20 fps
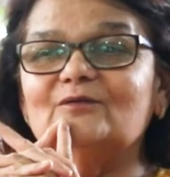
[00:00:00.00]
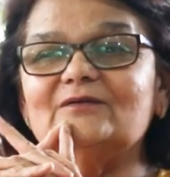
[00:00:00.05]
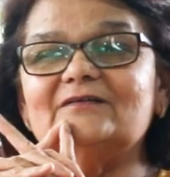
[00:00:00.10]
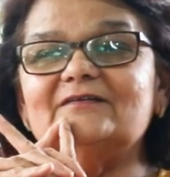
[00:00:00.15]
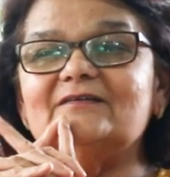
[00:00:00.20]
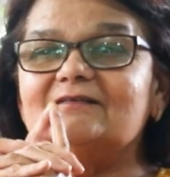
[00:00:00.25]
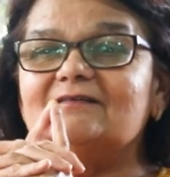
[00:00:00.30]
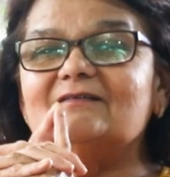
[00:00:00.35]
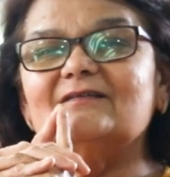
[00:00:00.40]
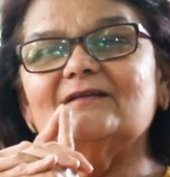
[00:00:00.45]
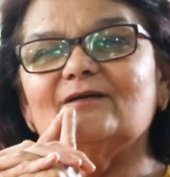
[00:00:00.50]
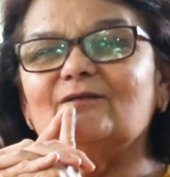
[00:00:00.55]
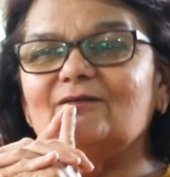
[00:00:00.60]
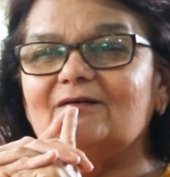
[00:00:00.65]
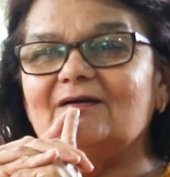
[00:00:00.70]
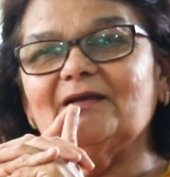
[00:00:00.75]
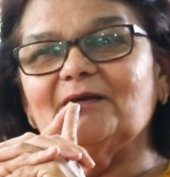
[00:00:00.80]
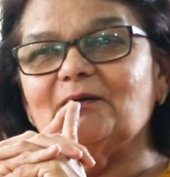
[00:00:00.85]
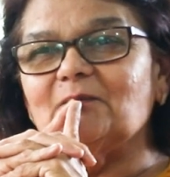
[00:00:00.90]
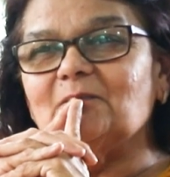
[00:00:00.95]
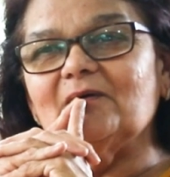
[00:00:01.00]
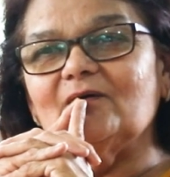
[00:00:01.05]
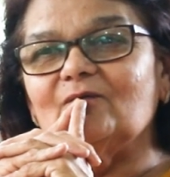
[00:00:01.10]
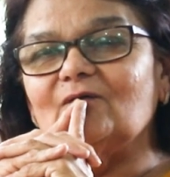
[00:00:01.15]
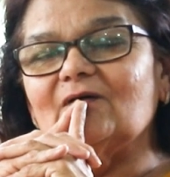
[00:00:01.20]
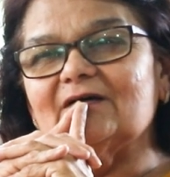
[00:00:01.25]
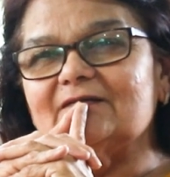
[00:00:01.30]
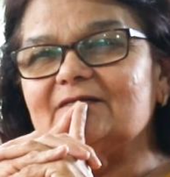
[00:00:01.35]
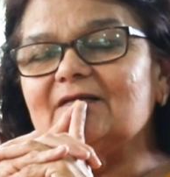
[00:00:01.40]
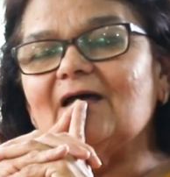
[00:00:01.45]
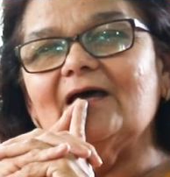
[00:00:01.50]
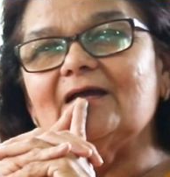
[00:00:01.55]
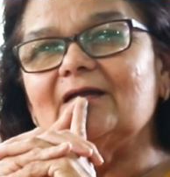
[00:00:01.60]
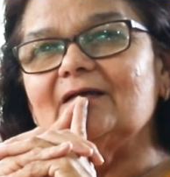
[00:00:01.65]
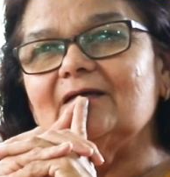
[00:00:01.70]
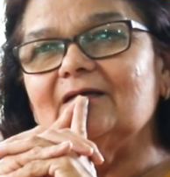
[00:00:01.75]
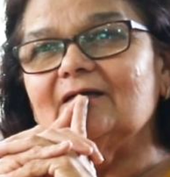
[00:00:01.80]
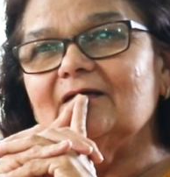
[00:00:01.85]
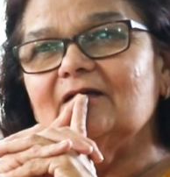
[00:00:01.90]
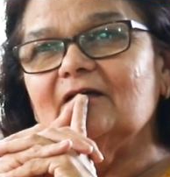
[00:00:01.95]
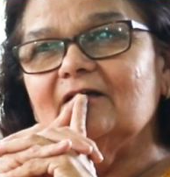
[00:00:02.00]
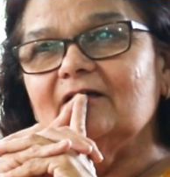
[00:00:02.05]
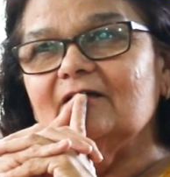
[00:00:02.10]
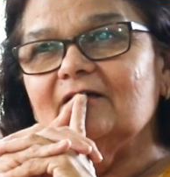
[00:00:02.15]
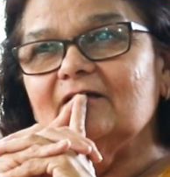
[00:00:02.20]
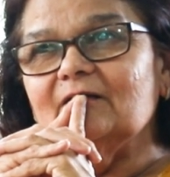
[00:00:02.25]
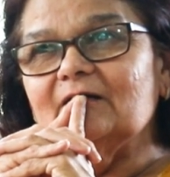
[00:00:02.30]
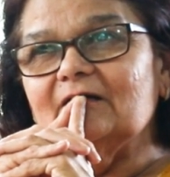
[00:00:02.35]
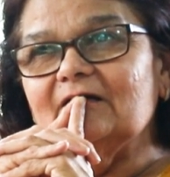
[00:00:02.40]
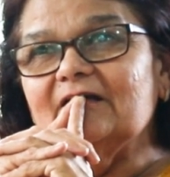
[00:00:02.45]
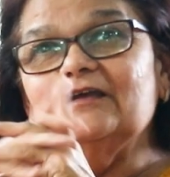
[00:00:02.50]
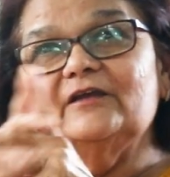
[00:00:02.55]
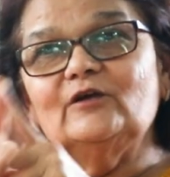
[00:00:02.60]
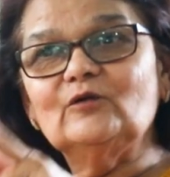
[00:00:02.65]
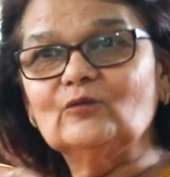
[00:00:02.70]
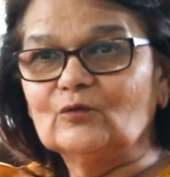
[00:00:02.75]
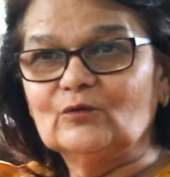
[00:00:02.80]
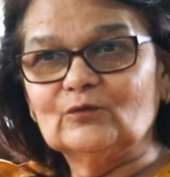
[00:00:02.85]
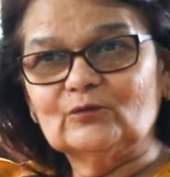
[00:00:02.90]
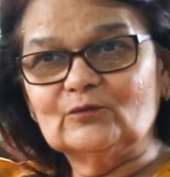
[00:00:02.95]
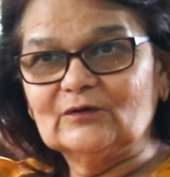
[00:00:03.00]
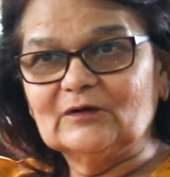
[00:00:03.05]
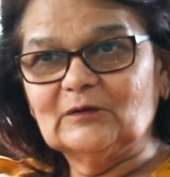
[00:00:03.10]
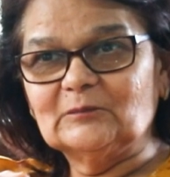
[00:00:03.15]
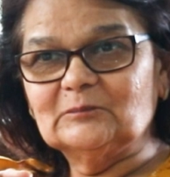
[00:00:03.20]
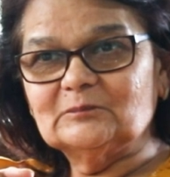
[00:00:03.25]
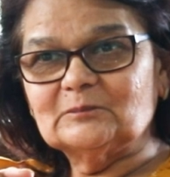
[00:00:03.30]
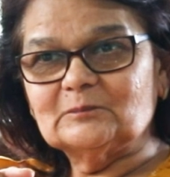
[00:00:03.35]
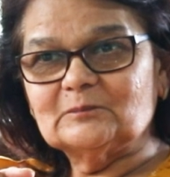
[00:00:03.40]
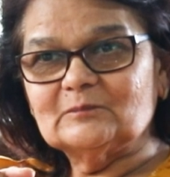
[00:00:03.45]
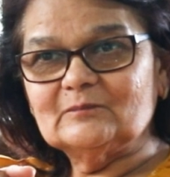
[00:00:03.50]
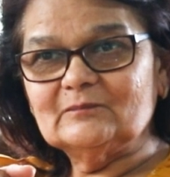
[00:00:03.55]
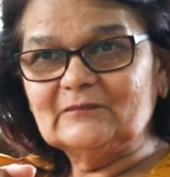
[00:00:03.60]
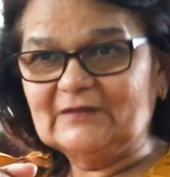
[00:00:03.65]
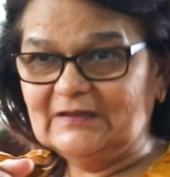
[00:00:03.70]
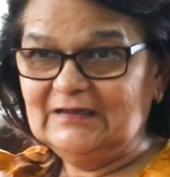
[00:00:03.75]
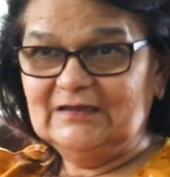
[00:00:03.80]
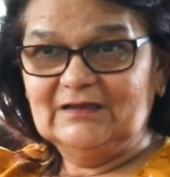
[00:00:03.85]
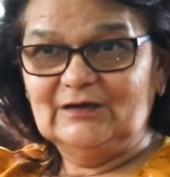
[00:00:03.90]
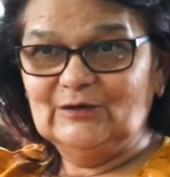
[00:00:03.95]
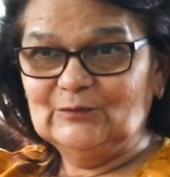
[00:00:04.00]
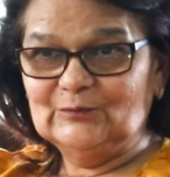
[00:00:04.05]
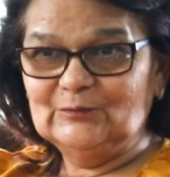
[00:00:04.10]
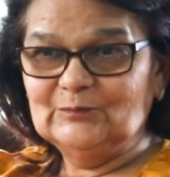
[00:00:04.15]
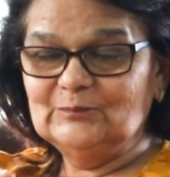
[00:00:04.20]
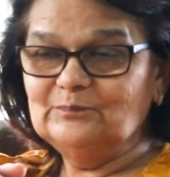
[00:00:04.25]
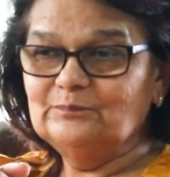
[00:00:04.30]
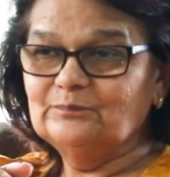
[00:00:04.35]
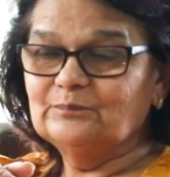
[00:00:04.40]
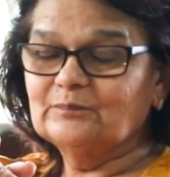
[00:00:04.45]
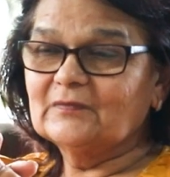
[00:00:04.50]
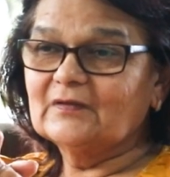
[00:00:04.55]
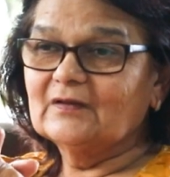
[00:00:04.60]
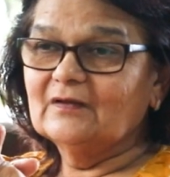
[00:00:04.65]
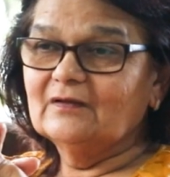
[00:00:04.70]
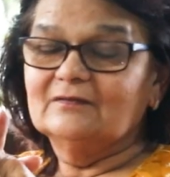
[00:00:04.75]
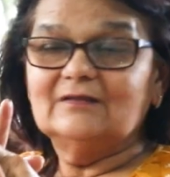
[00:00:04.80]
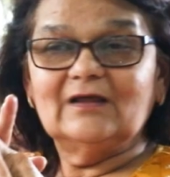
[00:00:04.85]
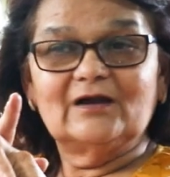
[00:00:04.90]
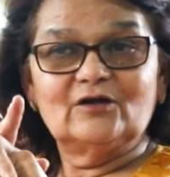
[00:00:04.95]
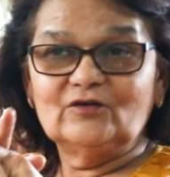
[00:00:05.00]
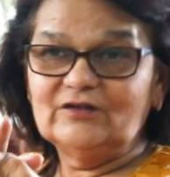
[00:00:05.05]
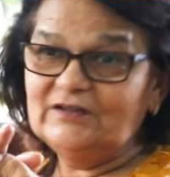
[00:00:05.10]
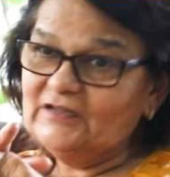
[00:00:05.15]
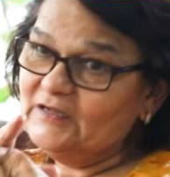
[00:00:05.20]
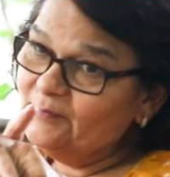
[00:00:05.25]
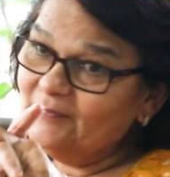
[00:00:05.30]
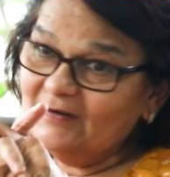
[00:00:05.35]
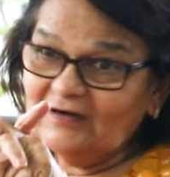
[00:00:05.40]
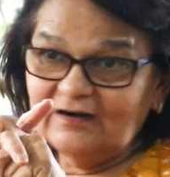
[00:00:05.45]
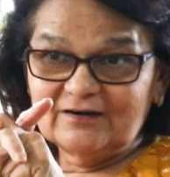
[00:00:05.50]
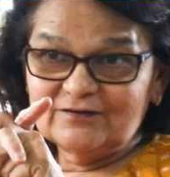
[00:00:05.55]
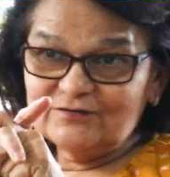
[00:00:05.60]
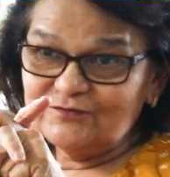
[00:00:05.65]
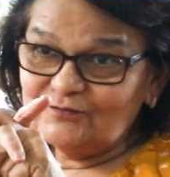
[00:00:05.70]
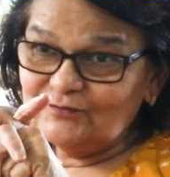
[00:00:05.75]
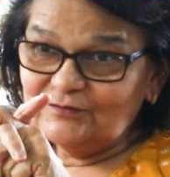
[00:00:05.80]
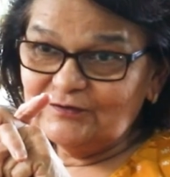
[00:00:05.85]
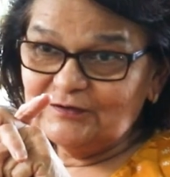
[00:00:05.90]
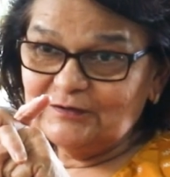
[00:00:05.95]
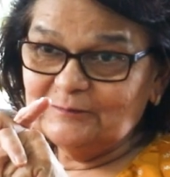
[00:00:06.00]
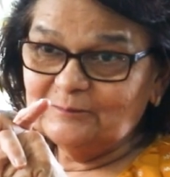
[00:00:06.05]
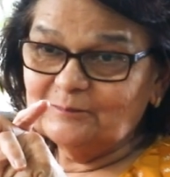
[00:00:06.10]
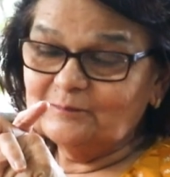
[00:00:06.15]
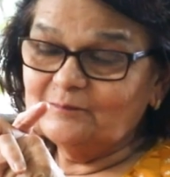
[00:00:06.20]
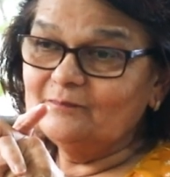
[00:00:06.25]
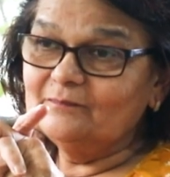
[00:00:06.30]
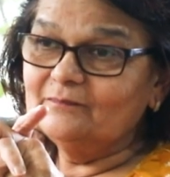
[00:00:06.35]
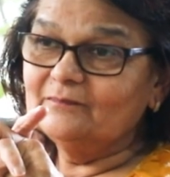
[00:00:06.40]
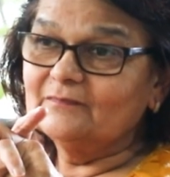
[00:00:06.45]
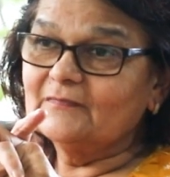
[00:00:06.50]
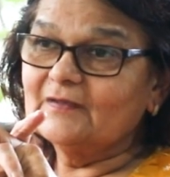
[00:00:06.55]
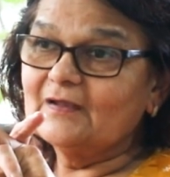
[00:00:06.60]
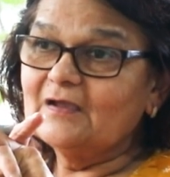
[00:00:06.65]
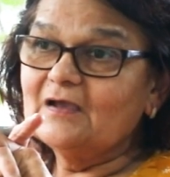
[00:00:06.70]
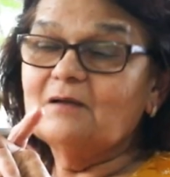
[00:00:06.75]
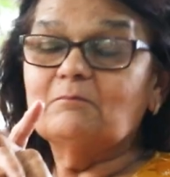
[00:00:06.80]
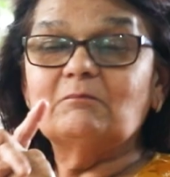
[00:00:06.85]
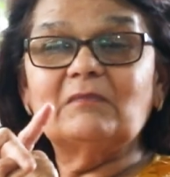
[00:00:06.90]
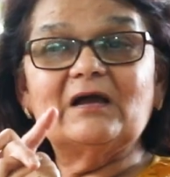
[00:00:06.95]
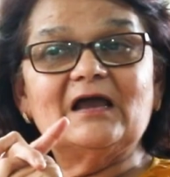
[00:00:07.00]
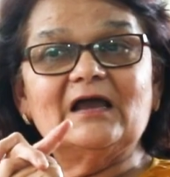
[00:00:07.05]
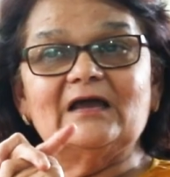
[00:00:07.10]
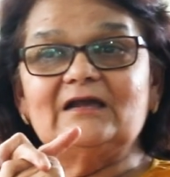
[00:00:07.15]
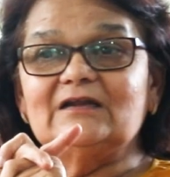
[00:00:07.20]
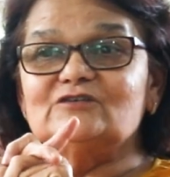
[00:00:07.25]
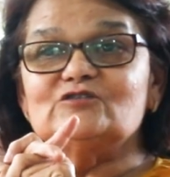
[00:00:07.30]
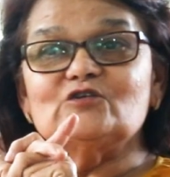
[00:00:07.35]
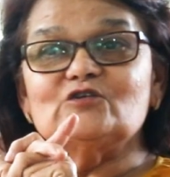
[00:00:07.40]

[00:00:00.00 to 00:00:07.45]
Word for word: వచ్చేస్తూనే అమ్మా ఒక్కసారి ఇల్లు కొనుక్కున్నాం ఈ ఇల్లు దాంట్లో ఈఎంఐ e నడుస్తుంది మా ఆయన